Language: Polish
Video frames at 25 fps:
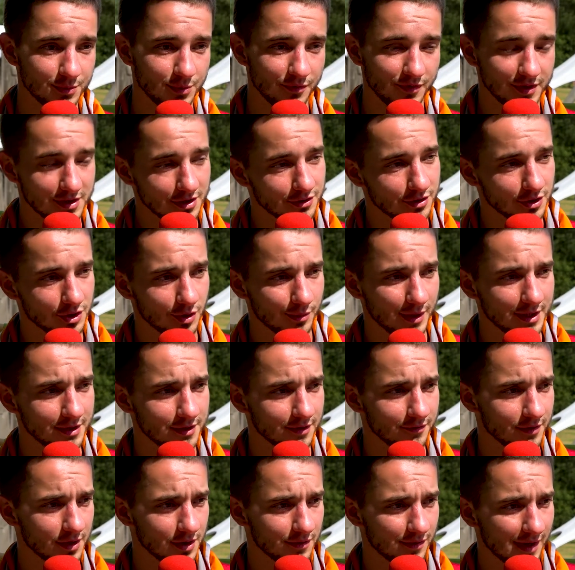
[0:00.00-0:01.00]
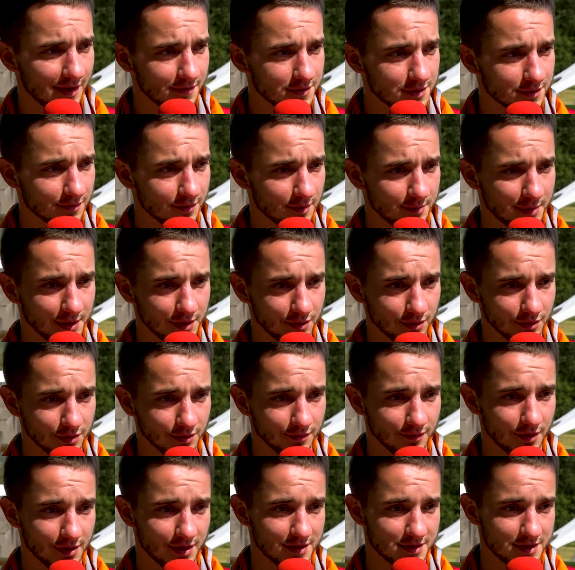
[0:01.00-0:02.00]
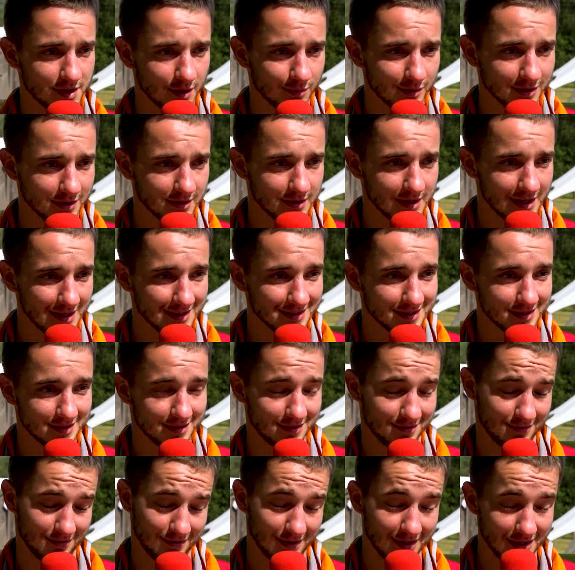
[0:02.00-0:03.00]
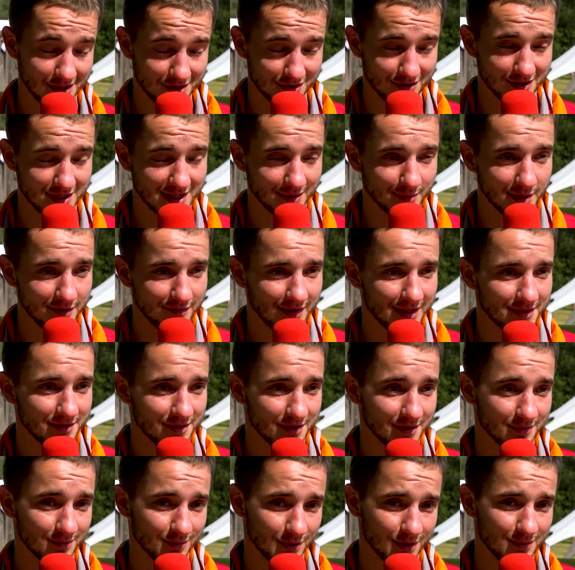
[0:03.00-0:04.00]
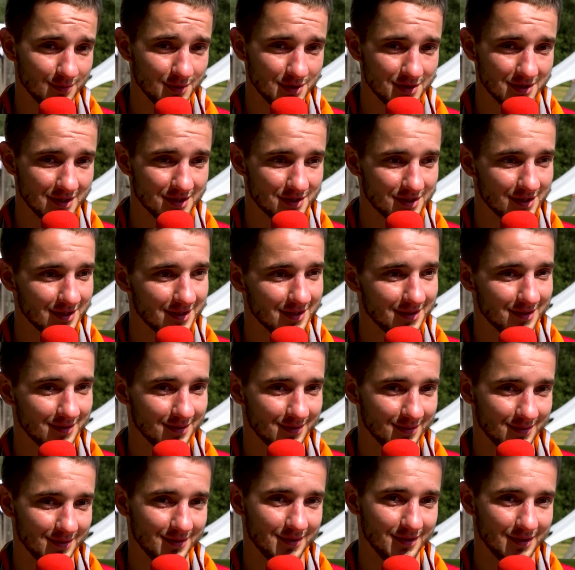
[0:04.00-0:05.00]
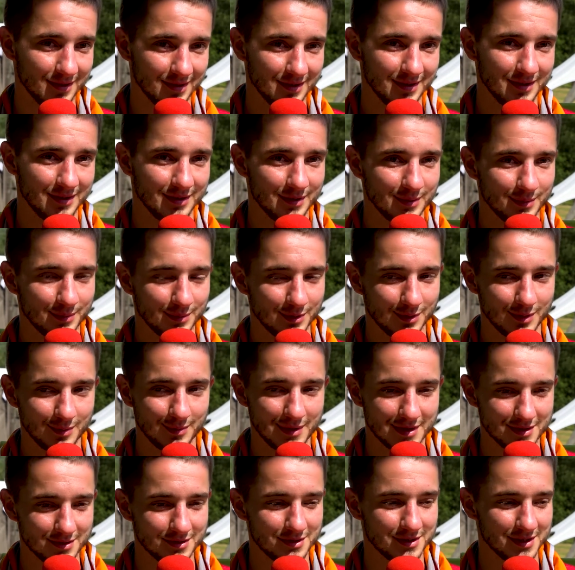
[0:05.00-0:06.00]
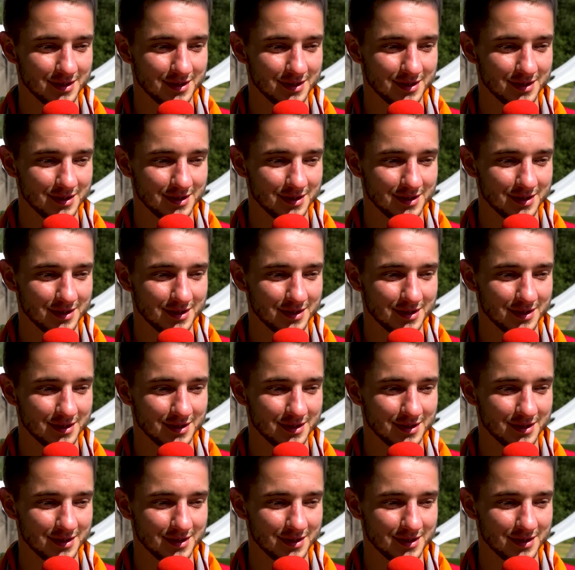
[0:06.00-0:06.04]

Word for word: odpowiednie dokumenty wychowawców, opiekunów oraz komend tras, no aż do samej Watry. No myślę, że było bardzo